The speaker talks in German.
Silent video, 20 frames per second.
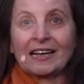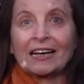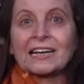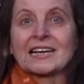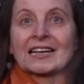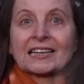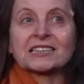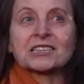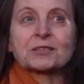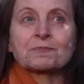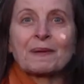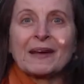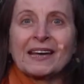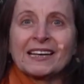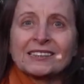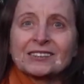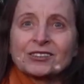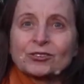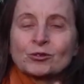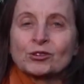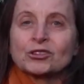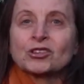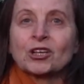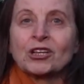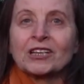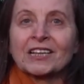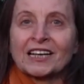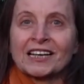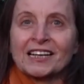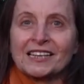Respekt und
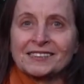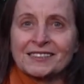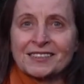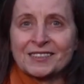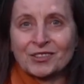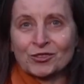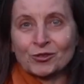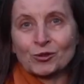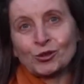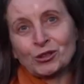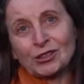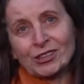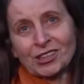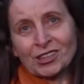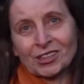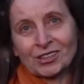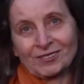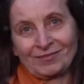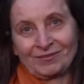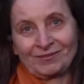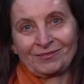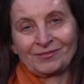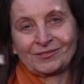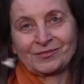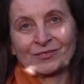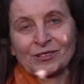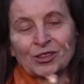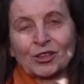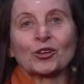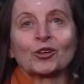Toleranz und
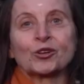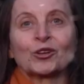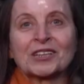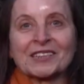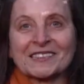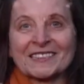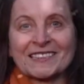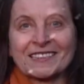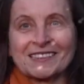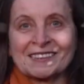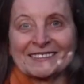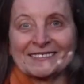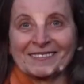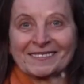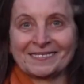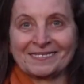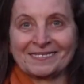glücklich sein.